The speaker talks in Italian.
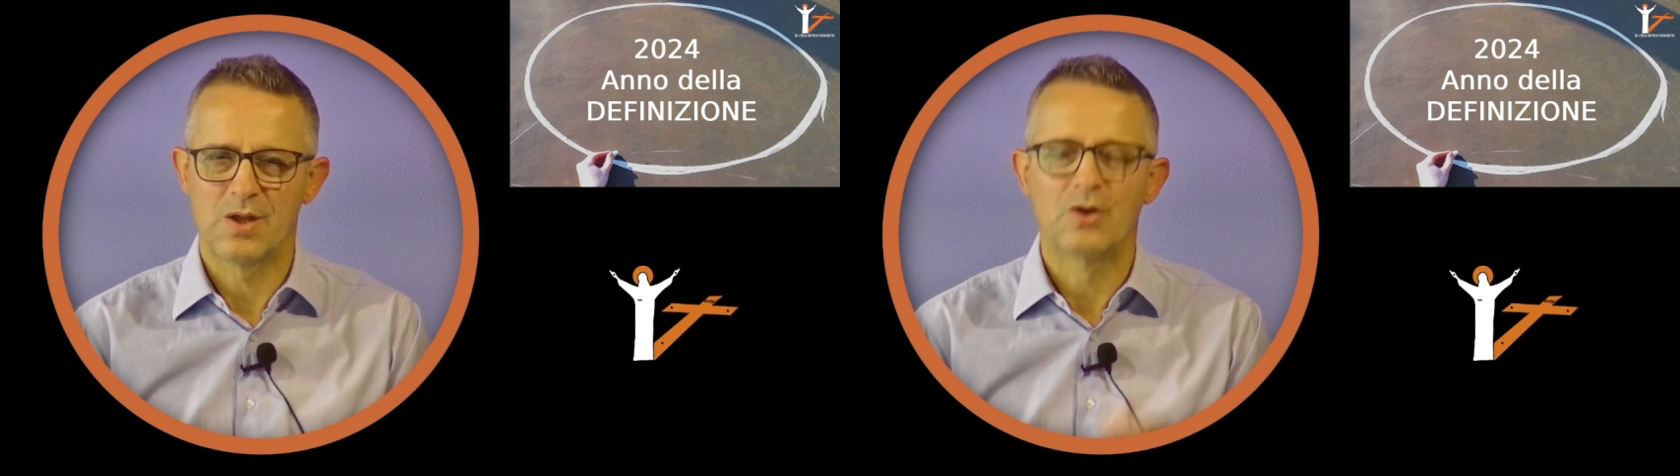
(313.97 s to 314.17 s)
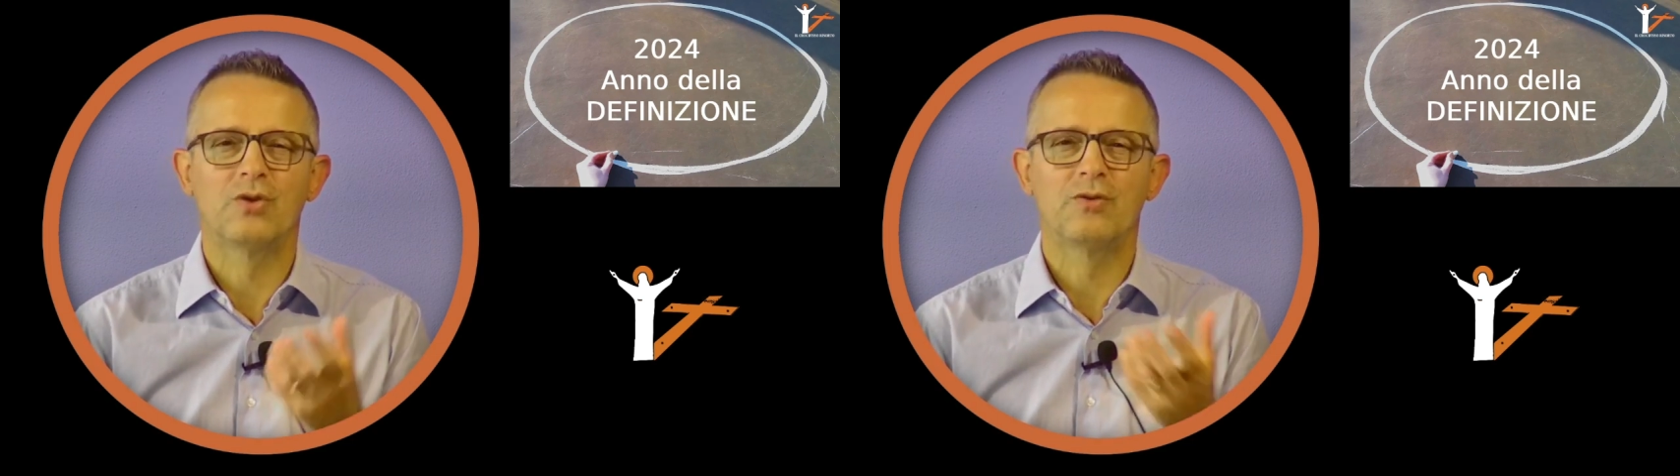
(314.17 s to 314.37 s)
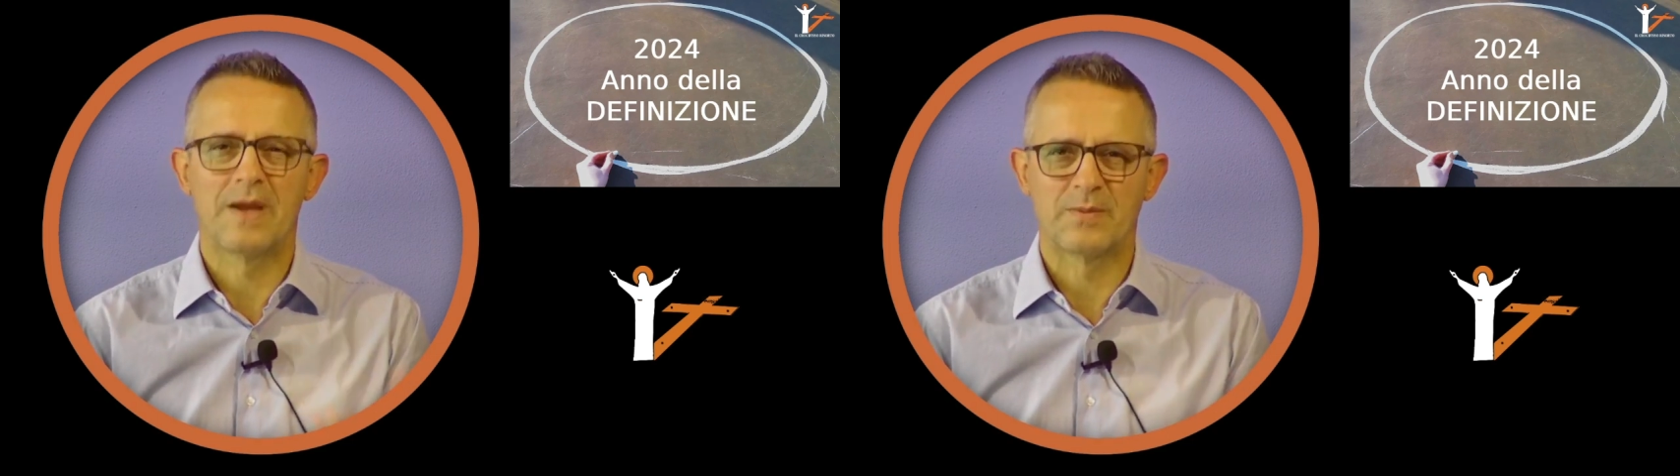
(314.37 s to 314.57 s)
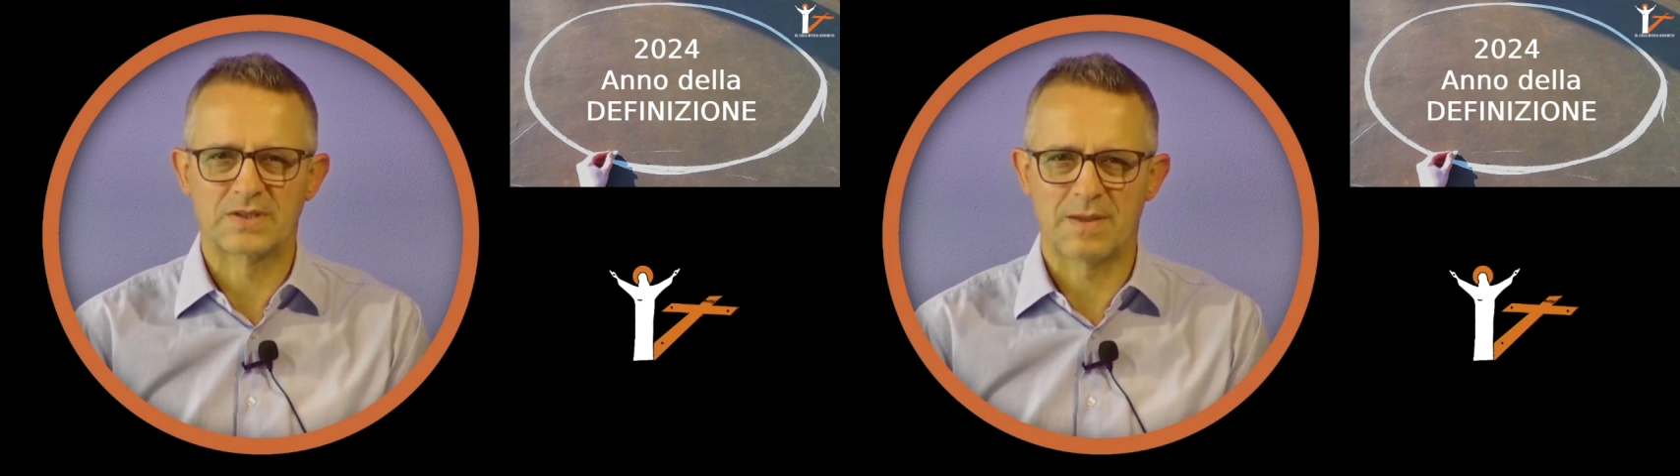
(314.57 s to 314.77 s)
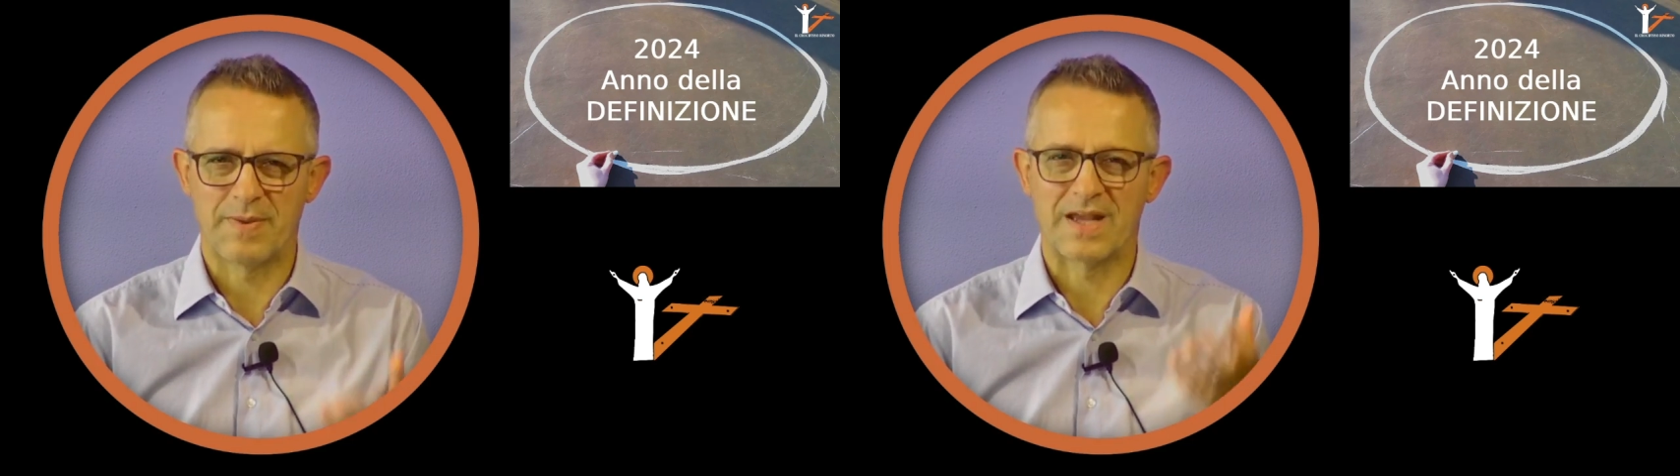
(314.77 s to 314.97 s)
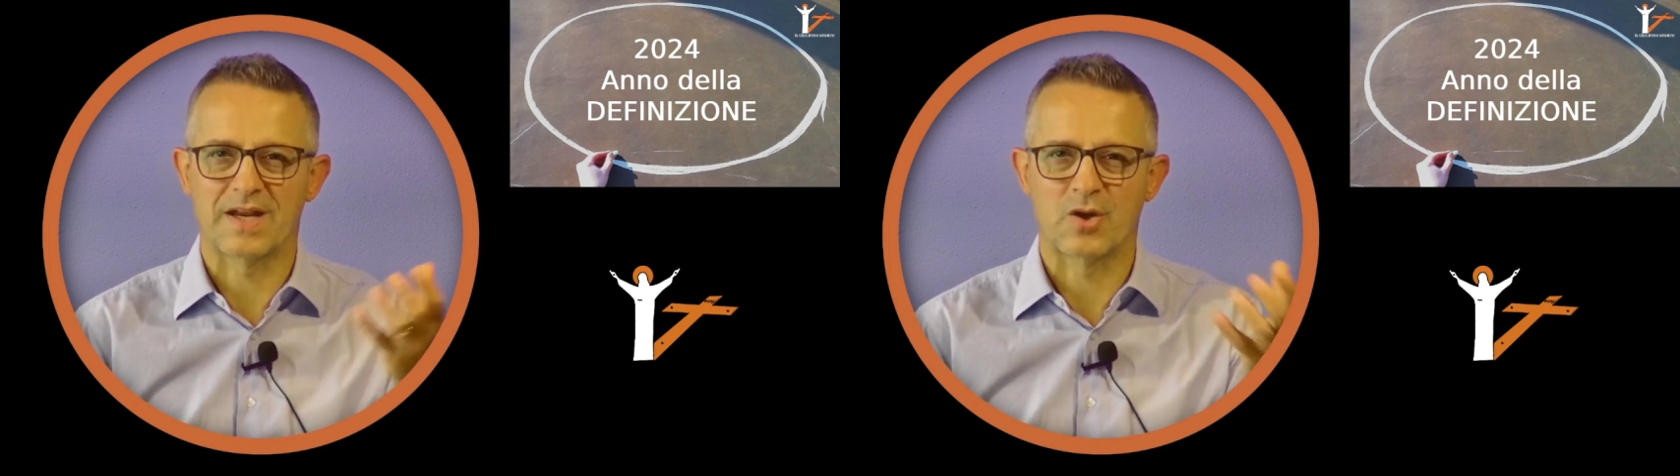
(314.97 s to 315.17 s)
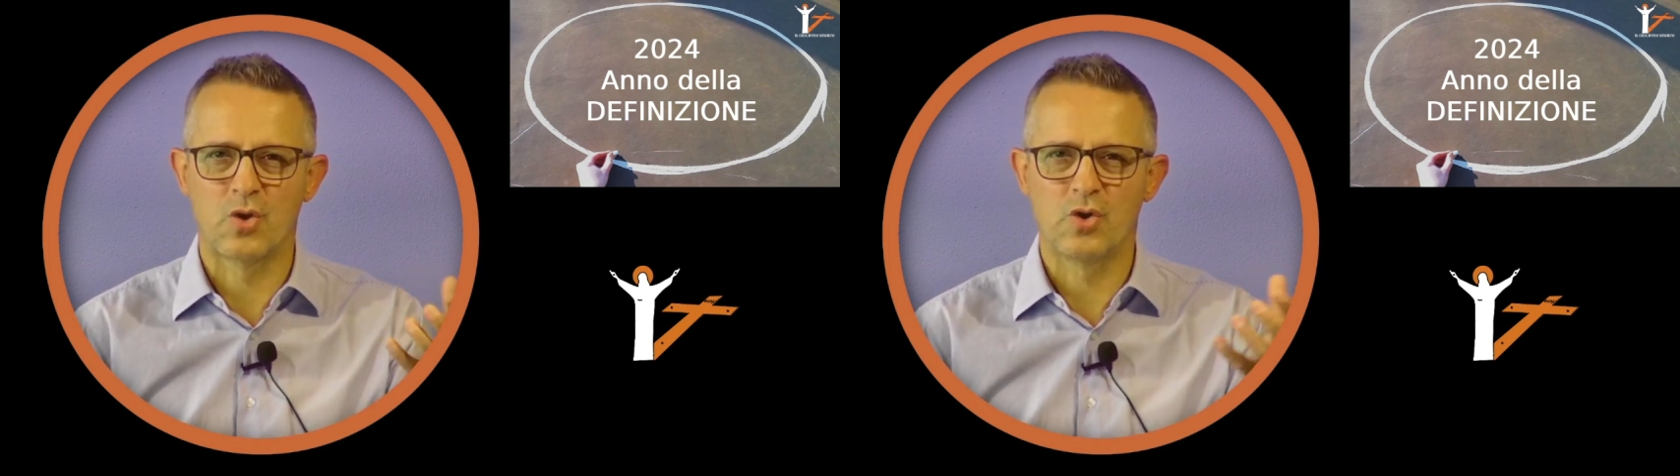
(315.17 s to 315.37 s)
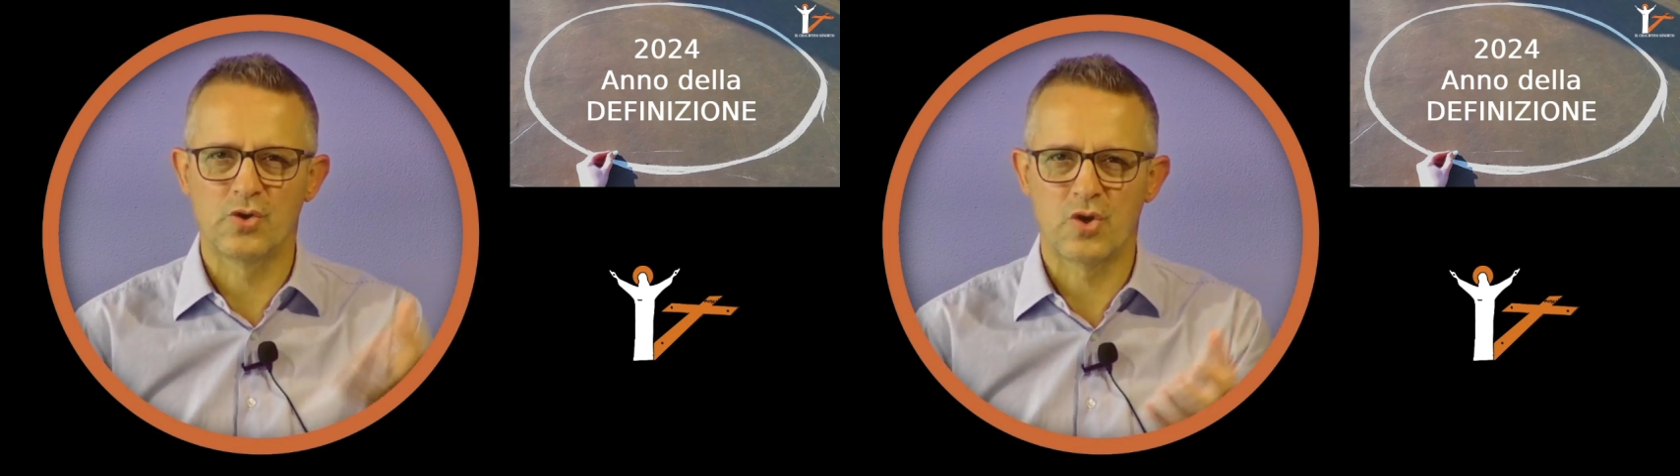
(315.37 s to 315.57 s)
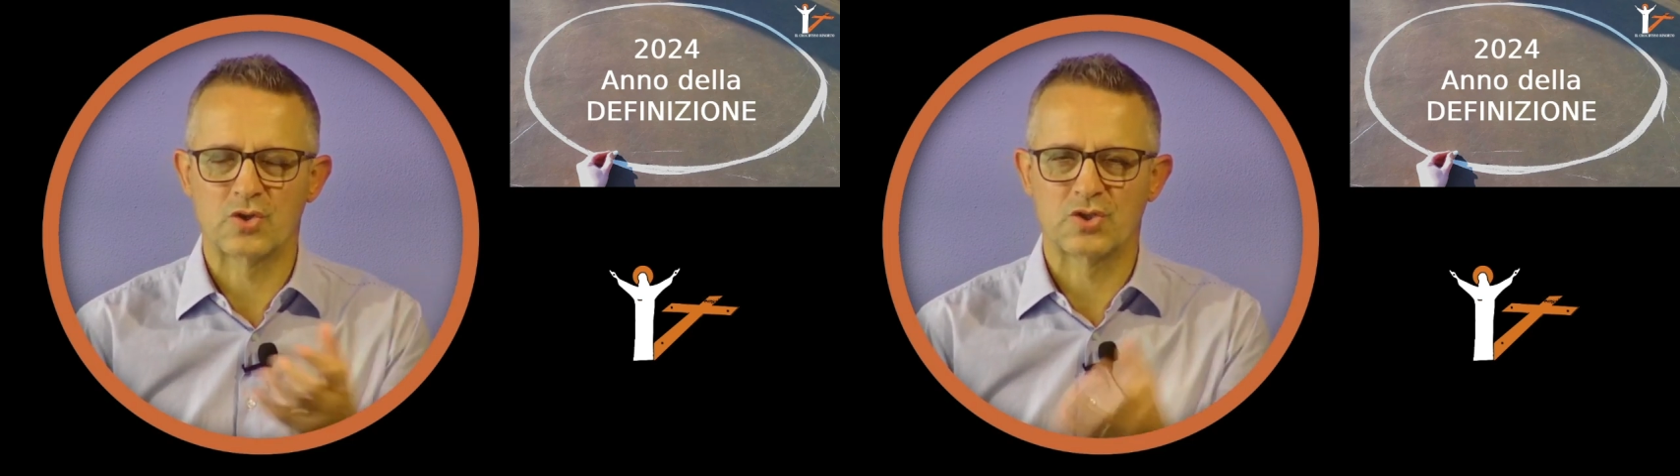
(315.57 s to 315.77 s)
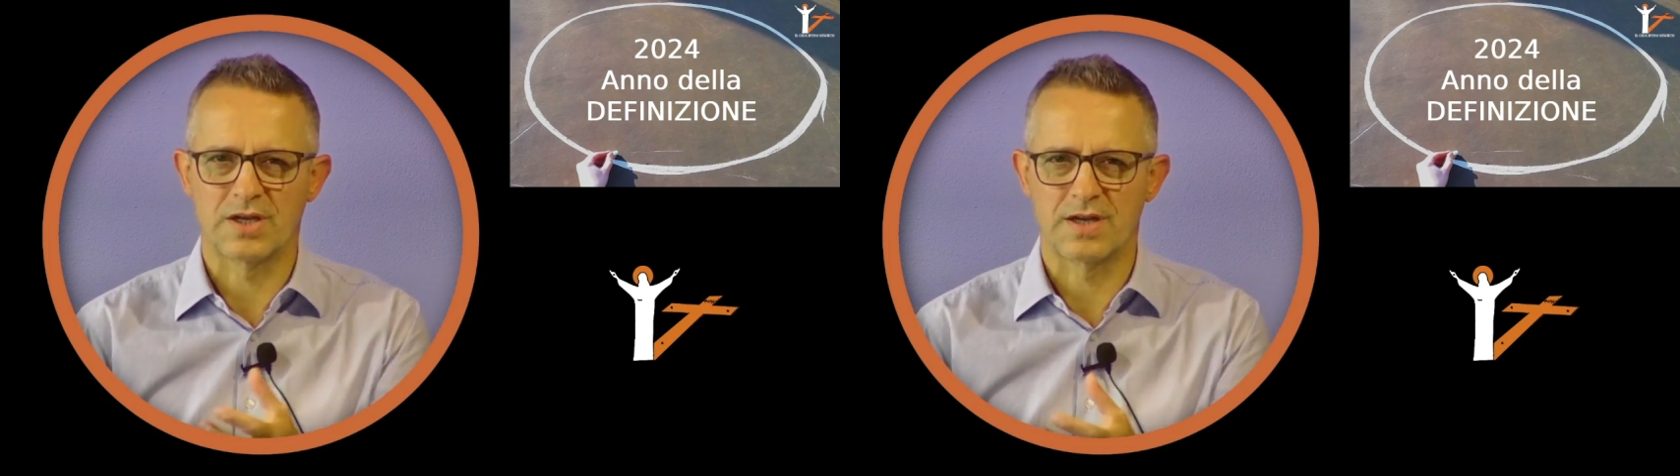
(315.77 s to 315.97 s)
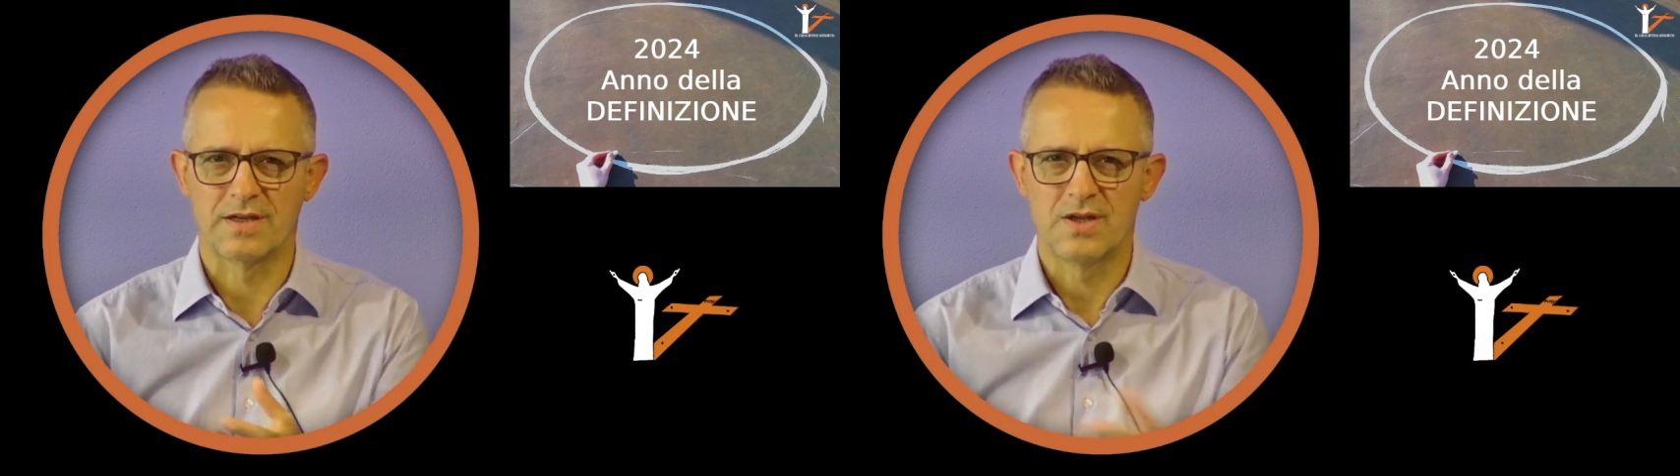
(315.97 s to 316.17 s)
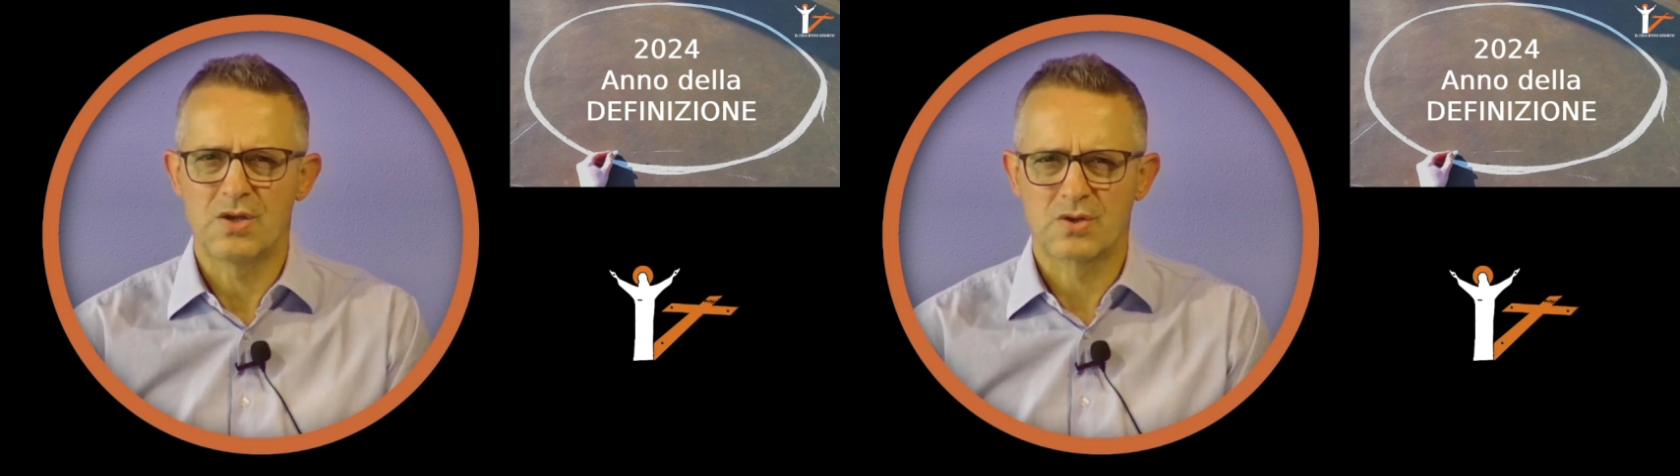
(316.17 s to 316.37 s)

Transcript: Noi dobbiamo sapere, conoscere,